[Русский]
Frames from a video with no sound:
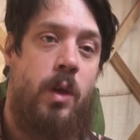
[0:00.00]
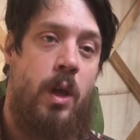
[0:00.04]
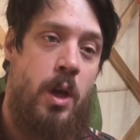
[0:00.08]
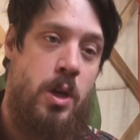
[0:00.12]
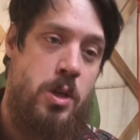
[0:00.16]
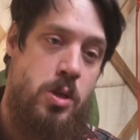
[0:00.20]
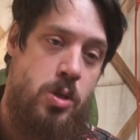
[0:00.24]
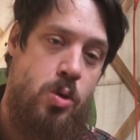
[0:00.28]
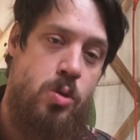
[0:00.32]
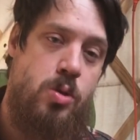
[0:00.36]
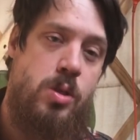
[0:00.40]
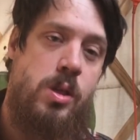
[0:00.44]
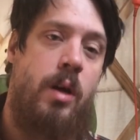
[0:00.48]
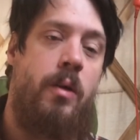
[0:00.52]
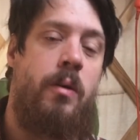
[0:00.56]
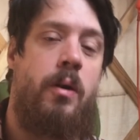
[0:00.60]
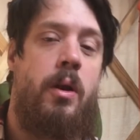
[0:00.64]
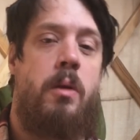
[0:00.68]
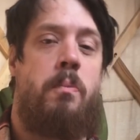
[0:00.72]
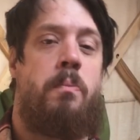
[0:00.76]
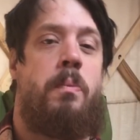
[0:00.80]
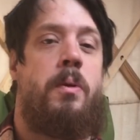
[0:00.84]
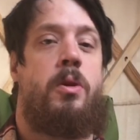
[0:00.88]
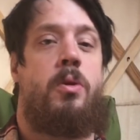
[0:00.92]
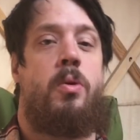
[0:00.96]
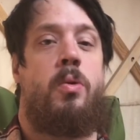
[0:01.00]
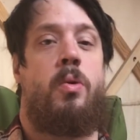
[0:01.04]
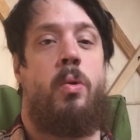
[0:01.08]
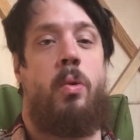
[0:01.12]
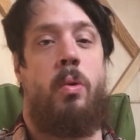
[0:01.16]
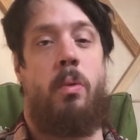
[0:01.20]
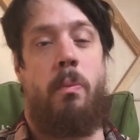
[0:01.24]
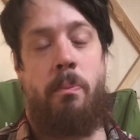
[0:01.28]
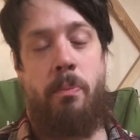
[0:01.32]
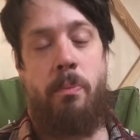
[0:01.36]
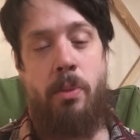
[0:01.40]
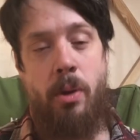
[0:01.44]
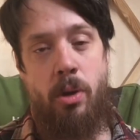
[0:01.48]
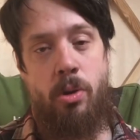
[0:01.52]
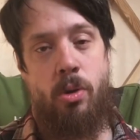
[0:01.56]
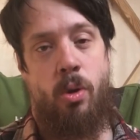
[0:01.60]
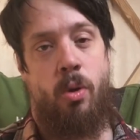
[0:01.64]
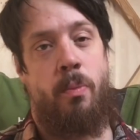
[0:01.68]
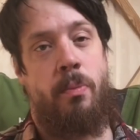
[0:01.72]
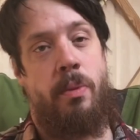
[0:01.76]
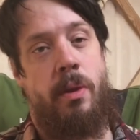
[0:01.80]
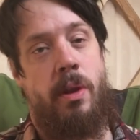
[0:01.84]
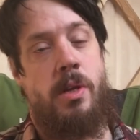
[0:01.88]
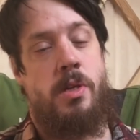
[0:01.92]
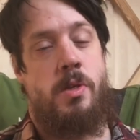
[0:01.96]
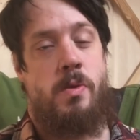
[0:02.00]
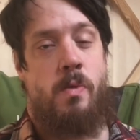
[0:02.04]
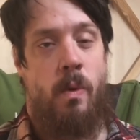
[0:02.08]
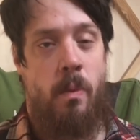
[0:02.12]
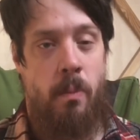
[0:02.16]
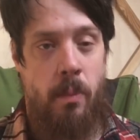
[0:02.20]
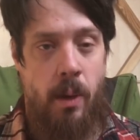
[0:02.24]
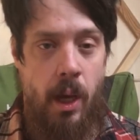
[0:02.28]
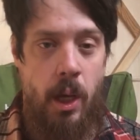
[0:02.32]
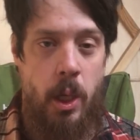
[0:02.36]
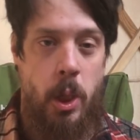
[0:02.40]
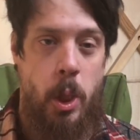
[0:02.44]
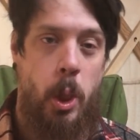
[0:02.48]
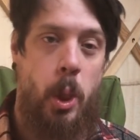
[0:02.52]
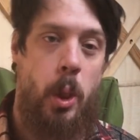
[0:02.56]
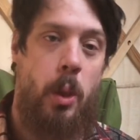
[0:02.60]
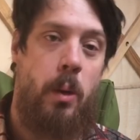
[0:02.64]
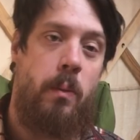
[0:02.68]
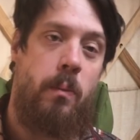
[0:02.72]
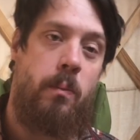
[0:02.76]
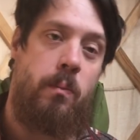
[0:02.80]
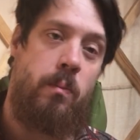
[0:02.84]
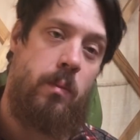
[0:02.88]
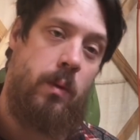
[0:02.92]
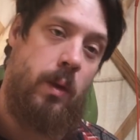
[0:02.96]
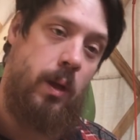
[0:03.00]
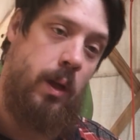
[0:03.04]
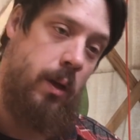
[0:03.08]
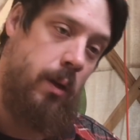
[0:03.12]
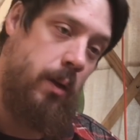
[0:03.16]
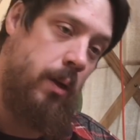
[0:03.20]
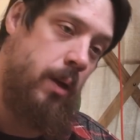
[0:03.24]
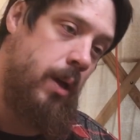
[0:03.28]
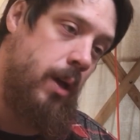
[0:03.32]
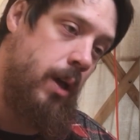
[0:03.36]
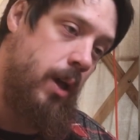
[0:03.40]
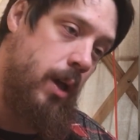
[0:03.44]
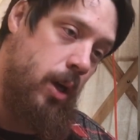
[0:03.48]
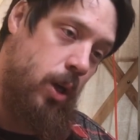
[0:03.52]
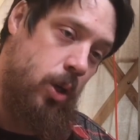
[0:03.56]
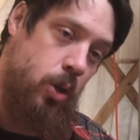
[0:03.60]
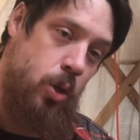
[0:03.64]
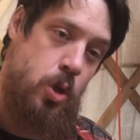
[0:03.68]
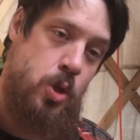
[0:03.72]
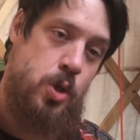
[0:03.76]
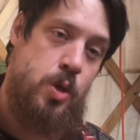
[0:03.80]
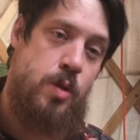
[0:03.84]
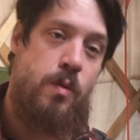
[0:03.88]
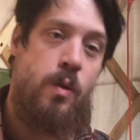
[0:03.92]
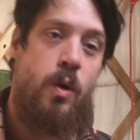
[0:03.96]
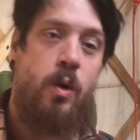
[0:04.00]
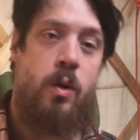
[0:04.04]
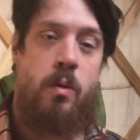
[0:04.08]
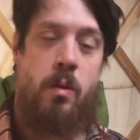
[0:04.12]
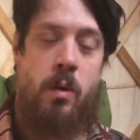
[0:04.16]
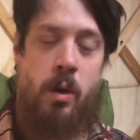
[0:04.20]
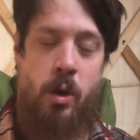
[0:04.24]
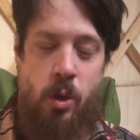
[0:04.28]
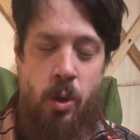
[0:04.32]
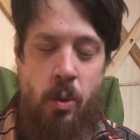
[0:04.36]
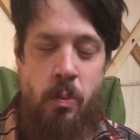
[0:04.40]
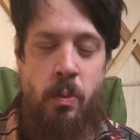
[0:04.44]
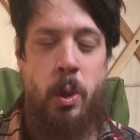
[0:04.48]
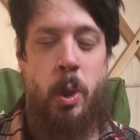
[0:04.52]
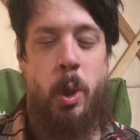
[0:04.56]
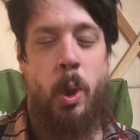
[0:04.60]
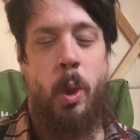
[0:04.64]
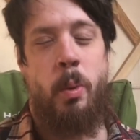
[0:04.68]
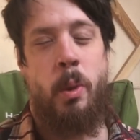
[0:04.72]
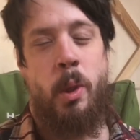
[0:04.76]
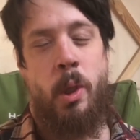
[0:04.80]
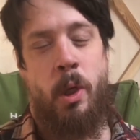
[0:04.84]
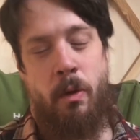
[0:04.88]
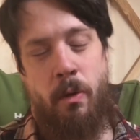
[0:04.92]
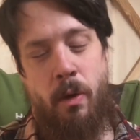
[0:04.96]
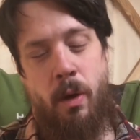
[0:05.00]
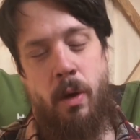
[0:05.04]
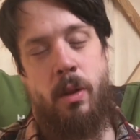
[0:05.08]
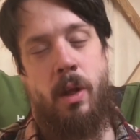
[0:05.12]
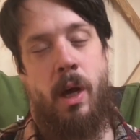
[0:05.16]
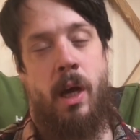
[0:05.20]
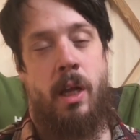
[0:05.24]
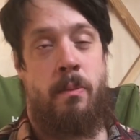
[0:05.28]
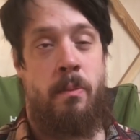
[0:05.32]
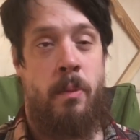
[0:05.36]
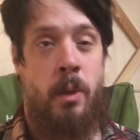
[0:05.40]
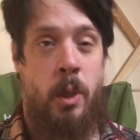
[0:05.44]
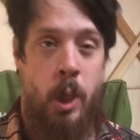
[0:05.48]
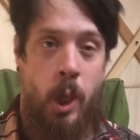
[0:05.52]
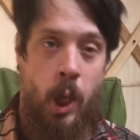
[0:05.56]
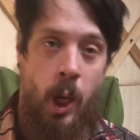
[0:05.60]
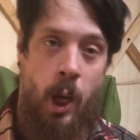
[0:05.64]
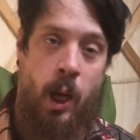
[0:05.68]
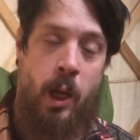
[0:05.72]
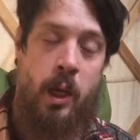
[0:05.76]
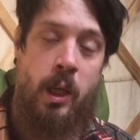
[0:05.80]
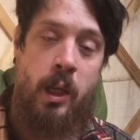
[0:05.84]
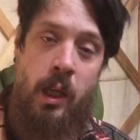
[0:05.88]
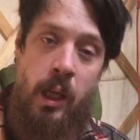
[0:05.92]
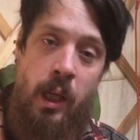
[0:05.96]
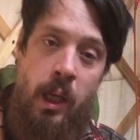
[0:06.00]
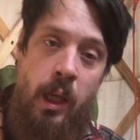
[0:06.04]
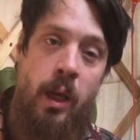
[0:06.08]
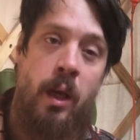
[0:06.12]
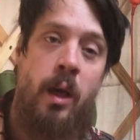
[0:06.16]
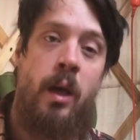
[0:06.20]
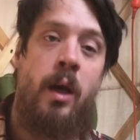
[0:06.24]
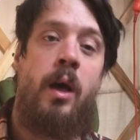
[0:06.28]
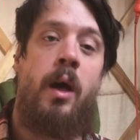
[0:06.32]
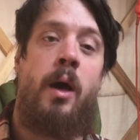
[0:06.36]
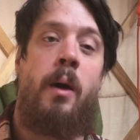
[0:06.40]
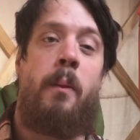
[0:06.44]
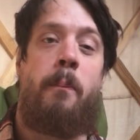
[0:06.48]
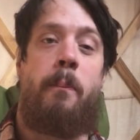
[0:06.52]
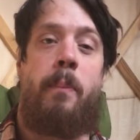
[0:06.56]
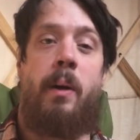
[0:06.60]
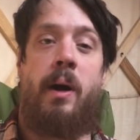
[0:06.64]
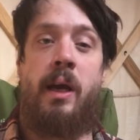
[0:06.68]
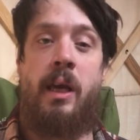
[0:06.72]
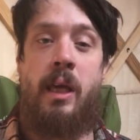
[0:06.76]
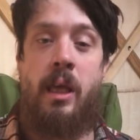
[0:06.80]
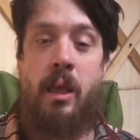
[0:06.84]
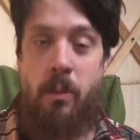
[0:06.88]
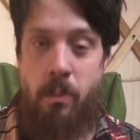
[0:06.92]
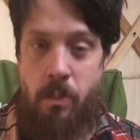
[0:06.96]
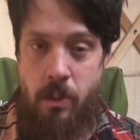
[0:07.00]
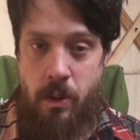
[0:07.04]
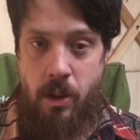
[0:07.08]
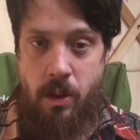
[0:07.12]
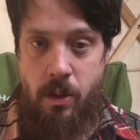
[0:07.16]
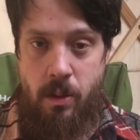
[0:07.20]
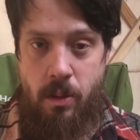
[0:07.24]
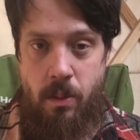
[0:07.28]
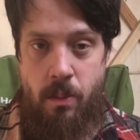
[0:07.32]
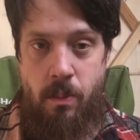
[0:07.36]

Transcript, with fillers: Иисус говорит Петру, Петр, бери свой меч, кто, живет, кто мечом живет, от меча и погибнет.